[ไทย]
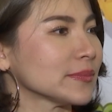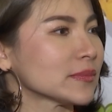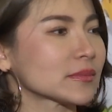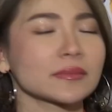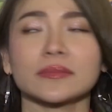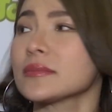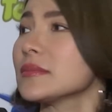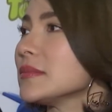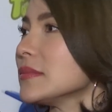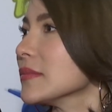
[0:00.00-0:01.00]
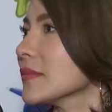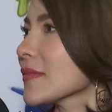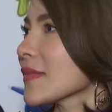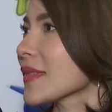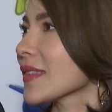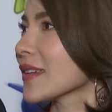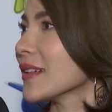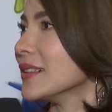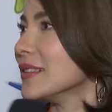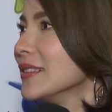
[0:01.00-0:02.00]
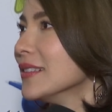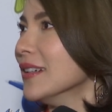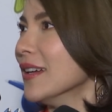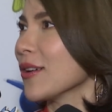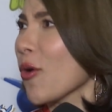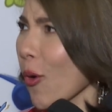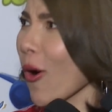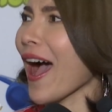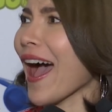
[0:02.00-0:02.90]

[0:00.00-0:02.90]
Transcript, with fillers: ริงๆแอบลุ้นแม้ว่าน่าจะกลับมาเหมือนเราเน่กลัว